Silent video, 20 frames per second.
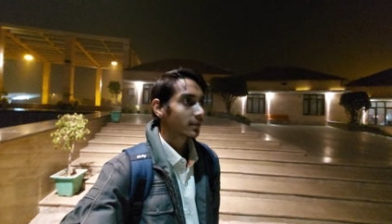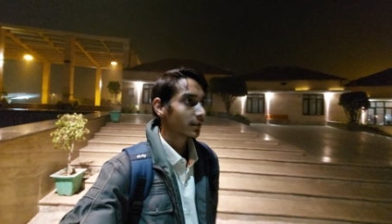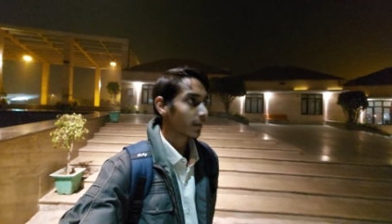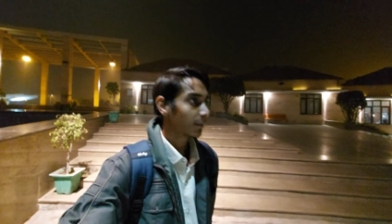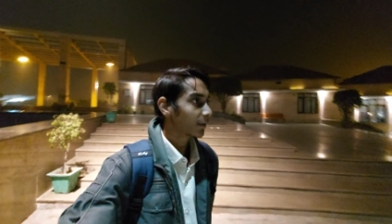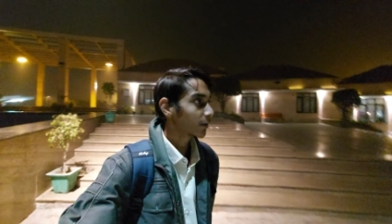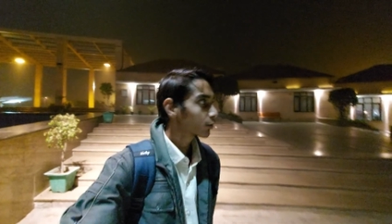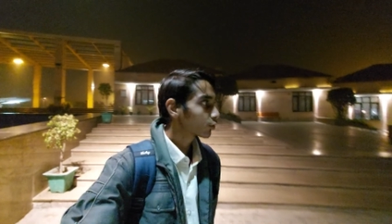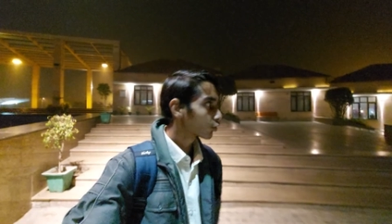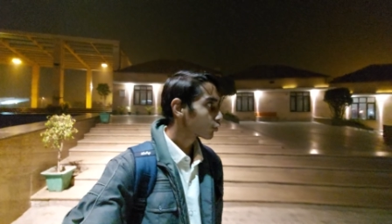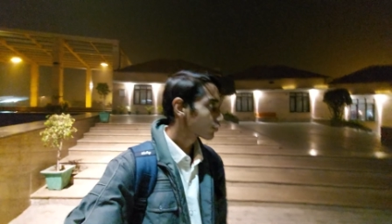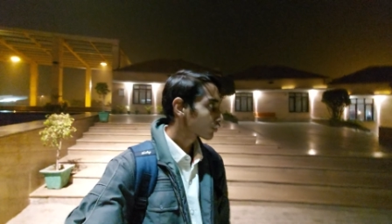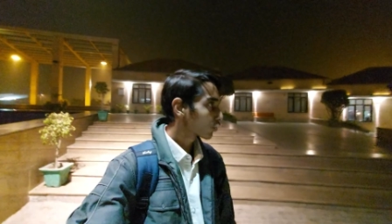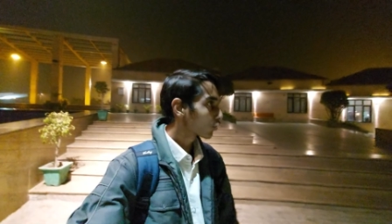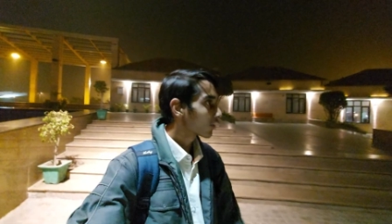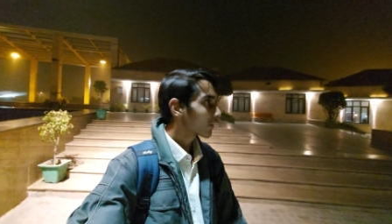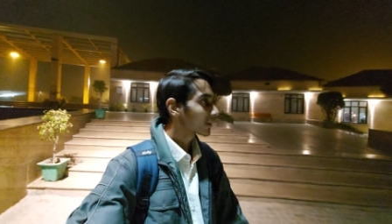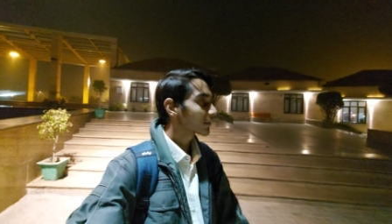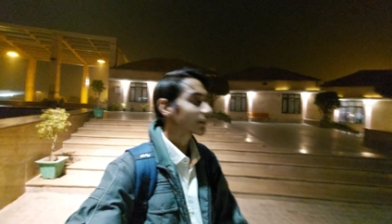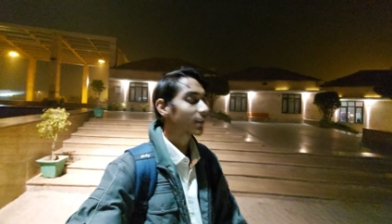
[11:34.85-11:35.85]
सभी
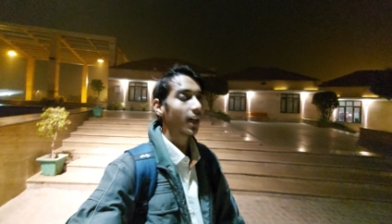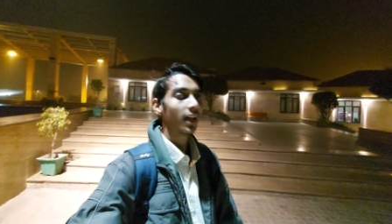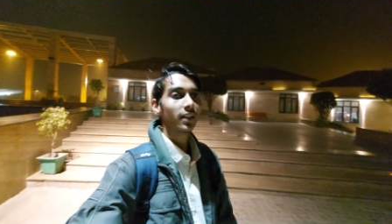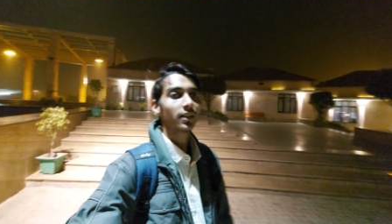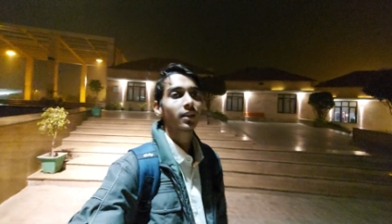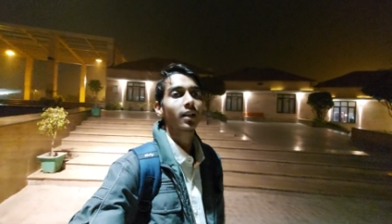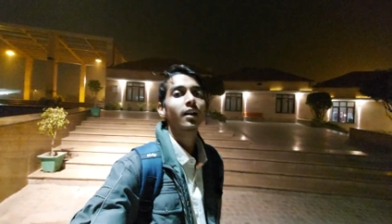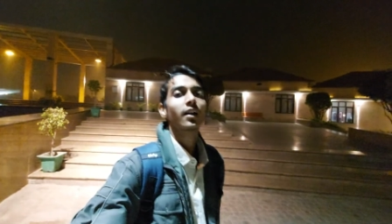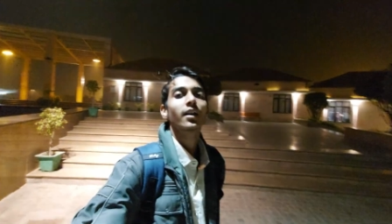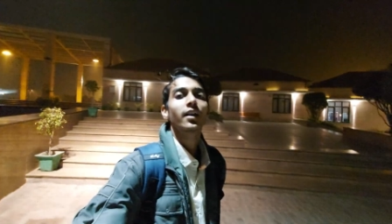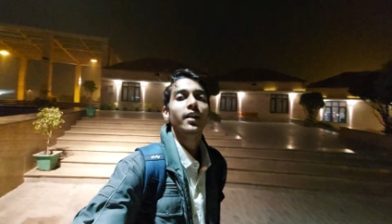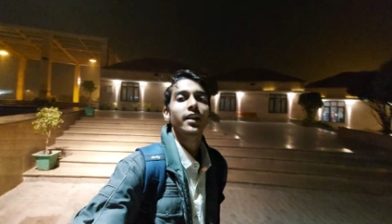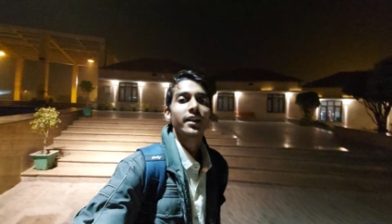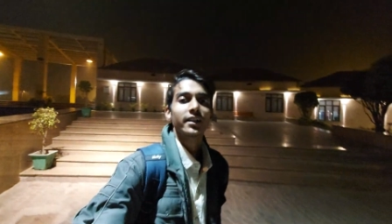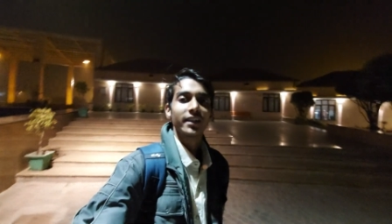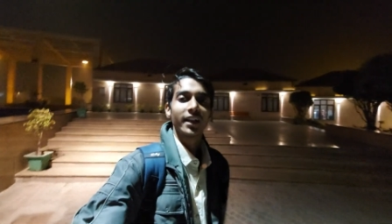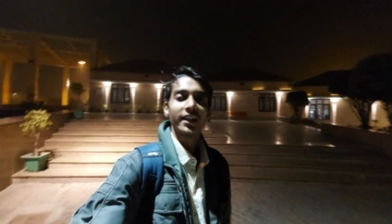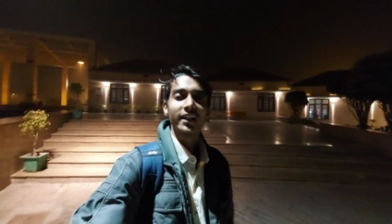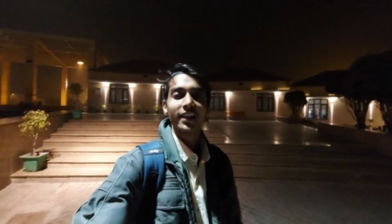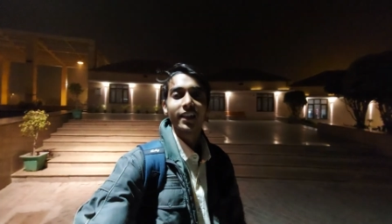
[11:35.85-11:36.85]
दोस्तों के साथ
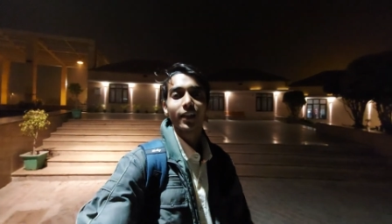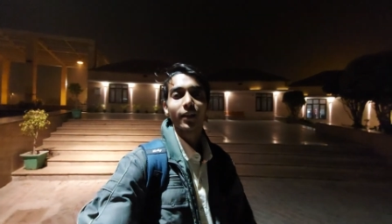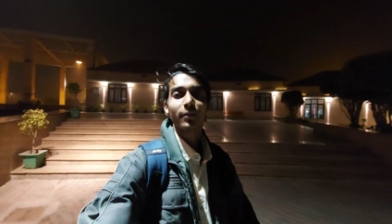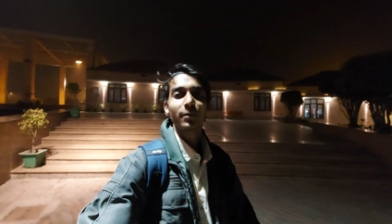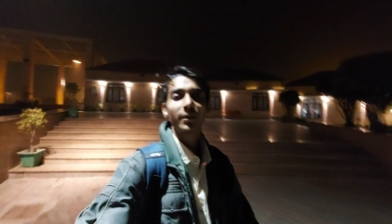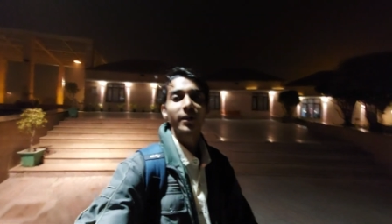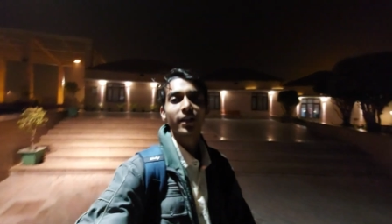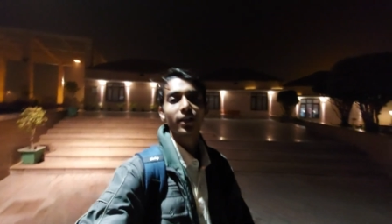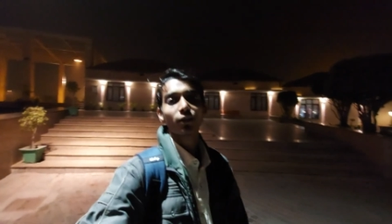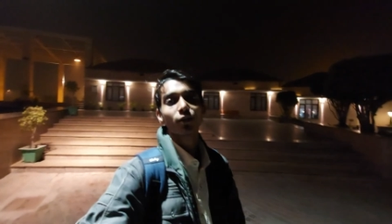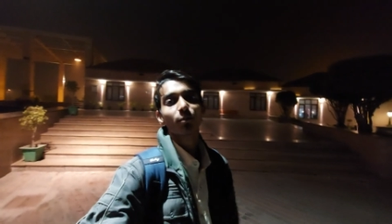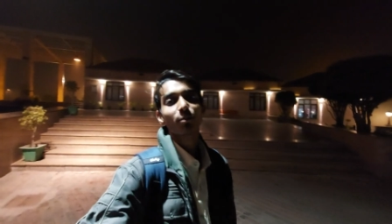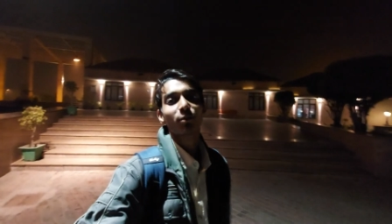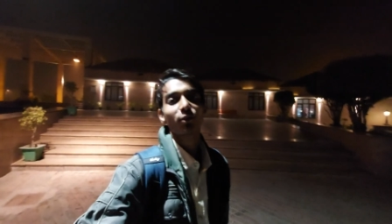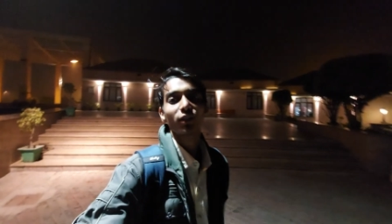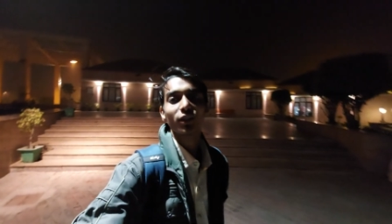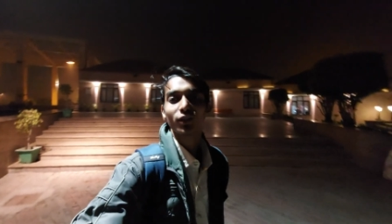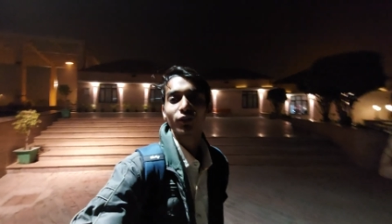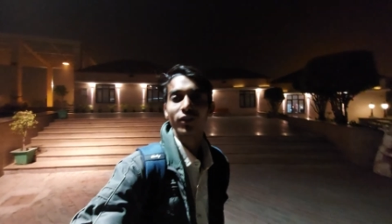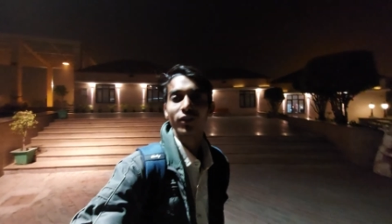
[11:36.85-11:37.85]
ताकि ये वीडियो
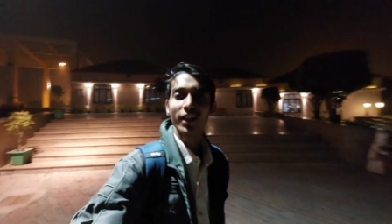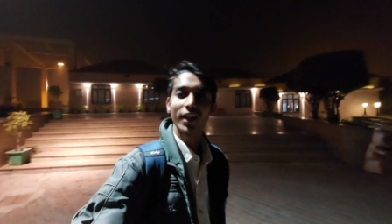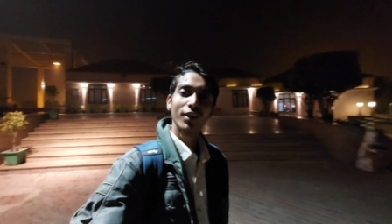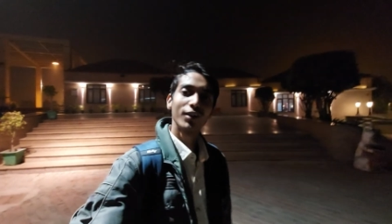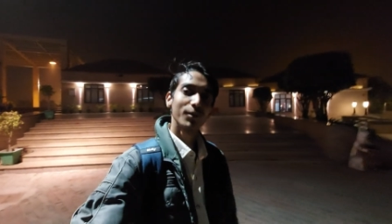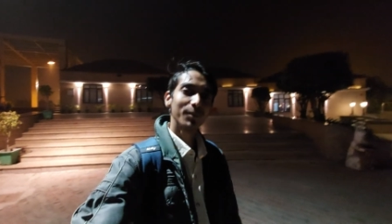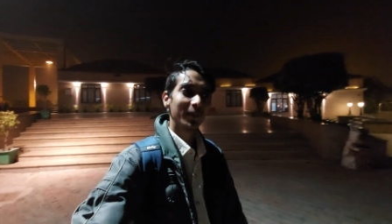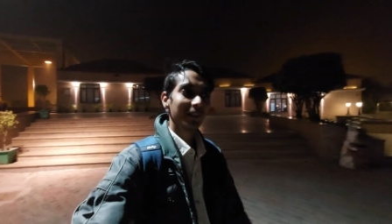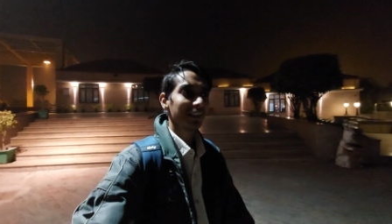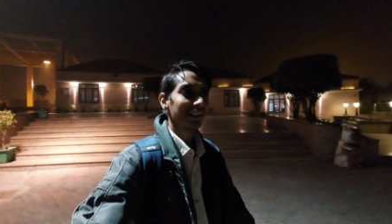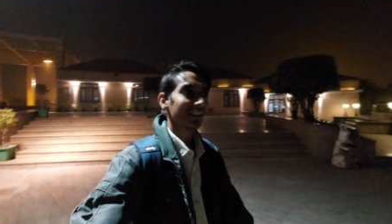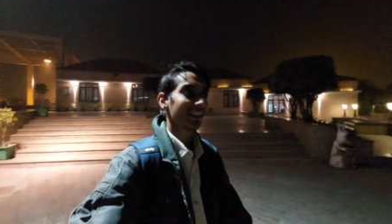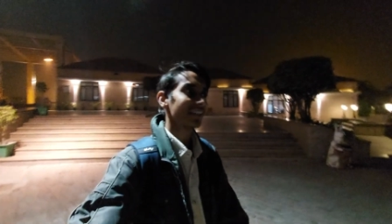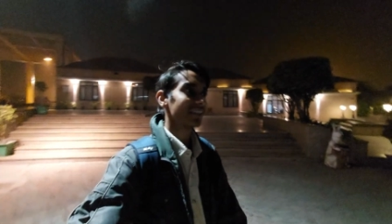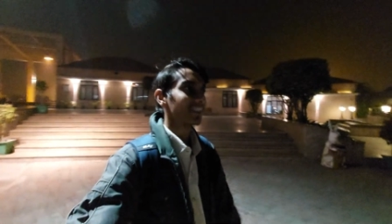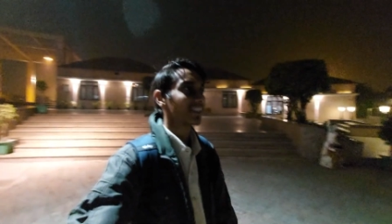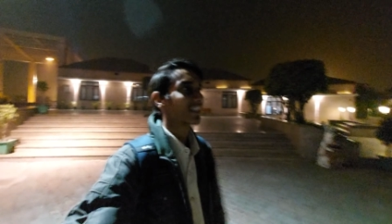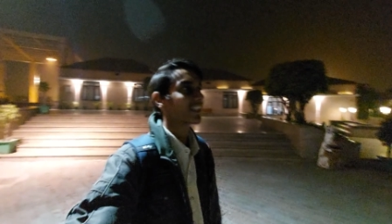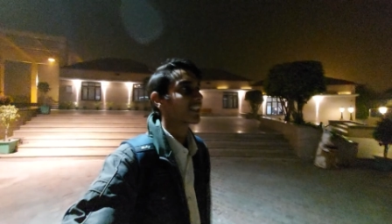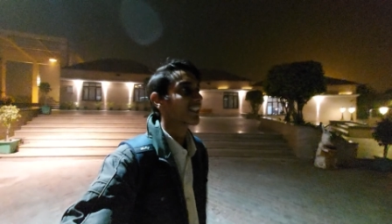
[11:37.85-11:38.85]
पूरी दुनिया को पता चल
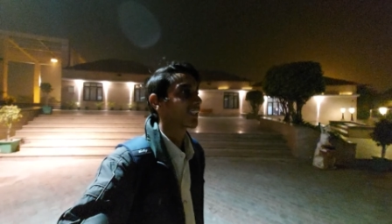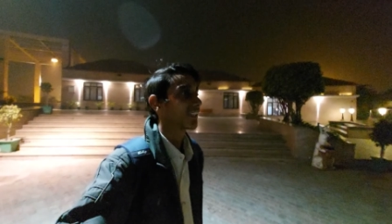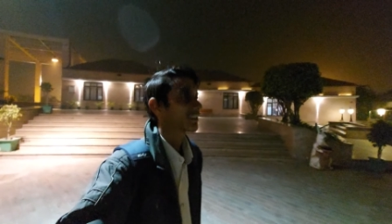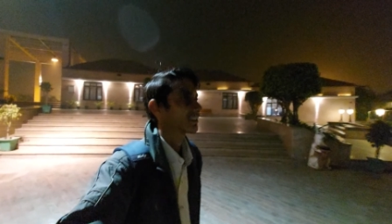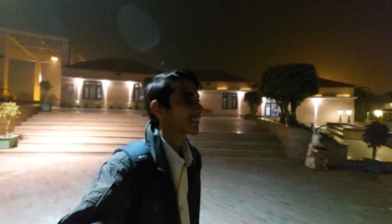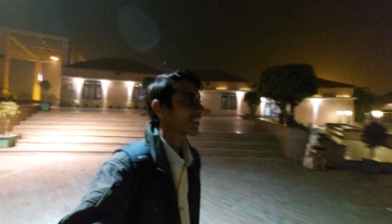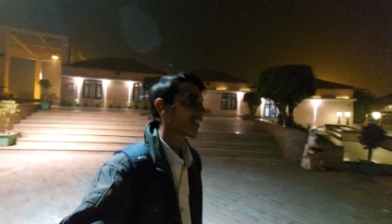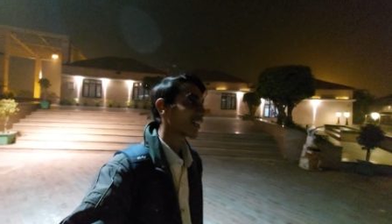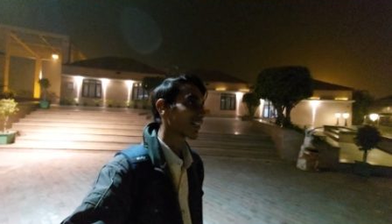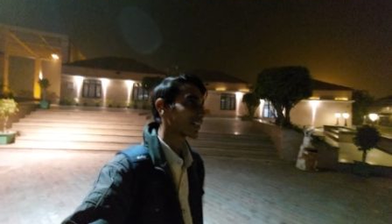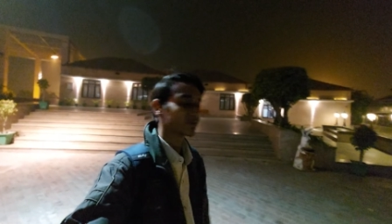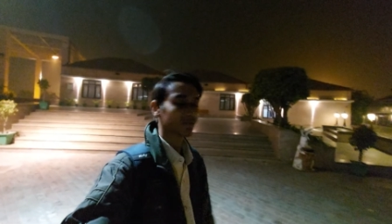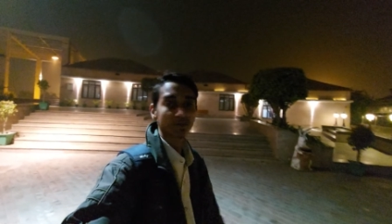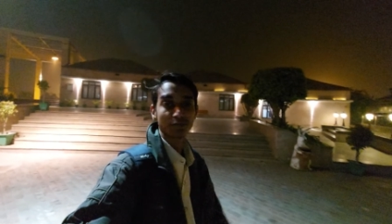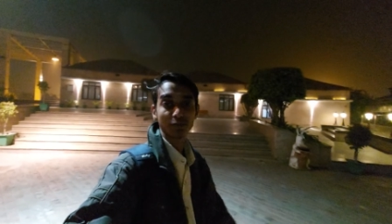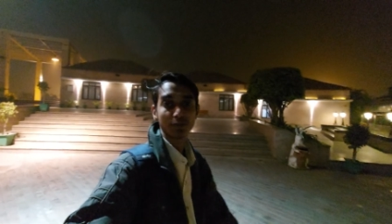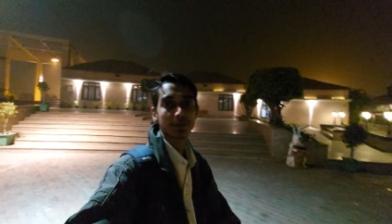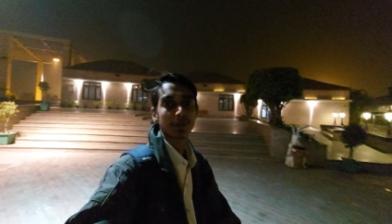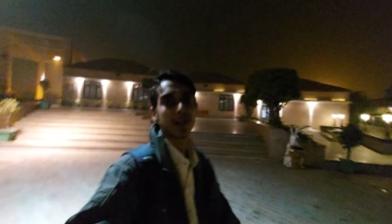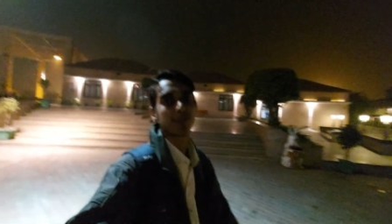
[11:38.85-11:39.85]
सके कि एशिया का
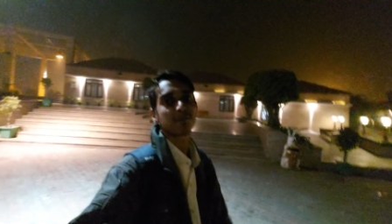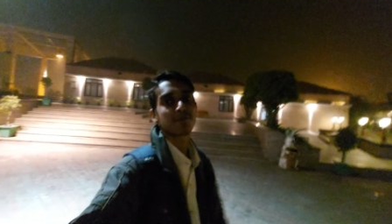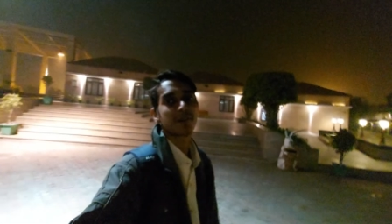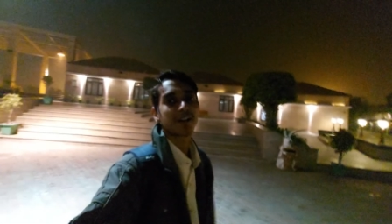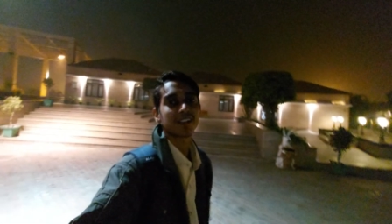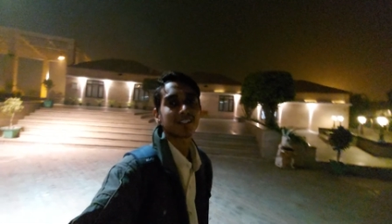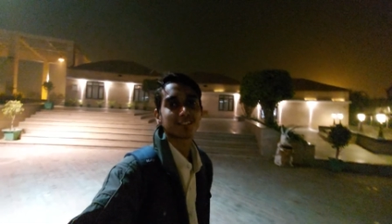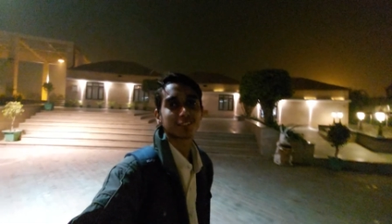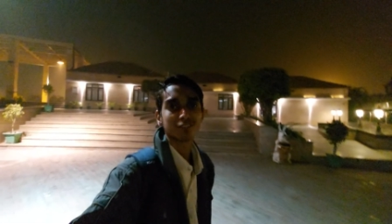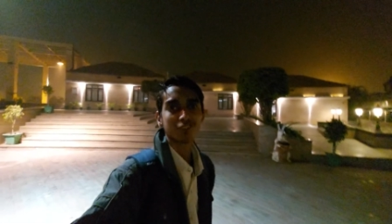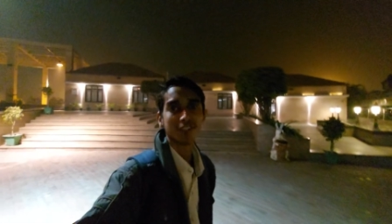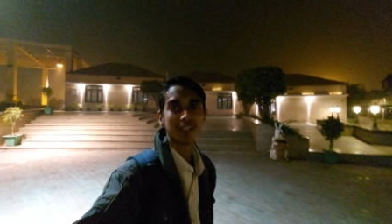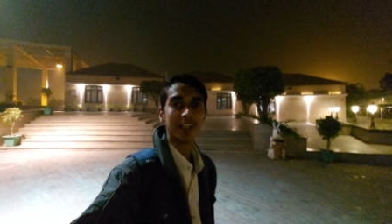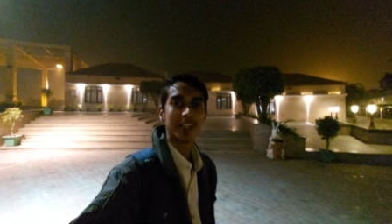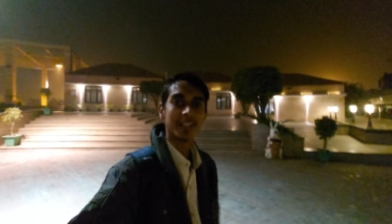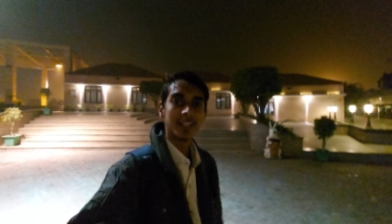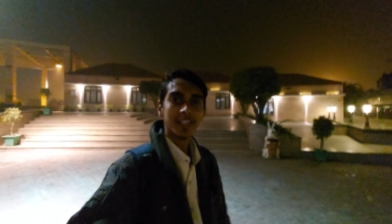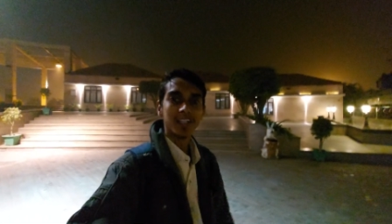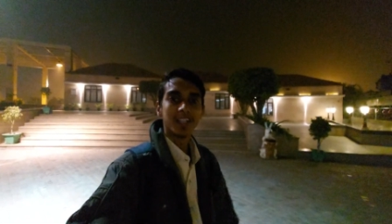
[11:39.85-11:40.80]
सबसे बड़ा पार्क जो है